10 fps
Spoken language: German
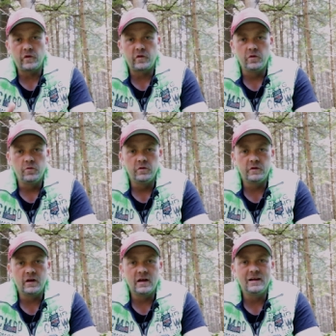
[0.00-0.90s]
vor
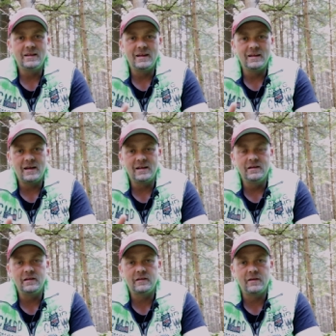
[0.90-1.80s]
Sonnenuntergang, denn
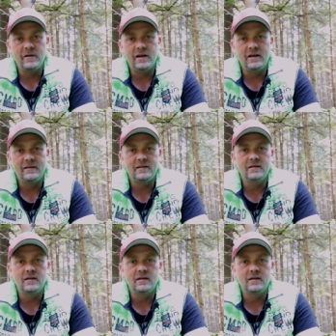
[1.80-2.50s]
dann ist gewährleistet,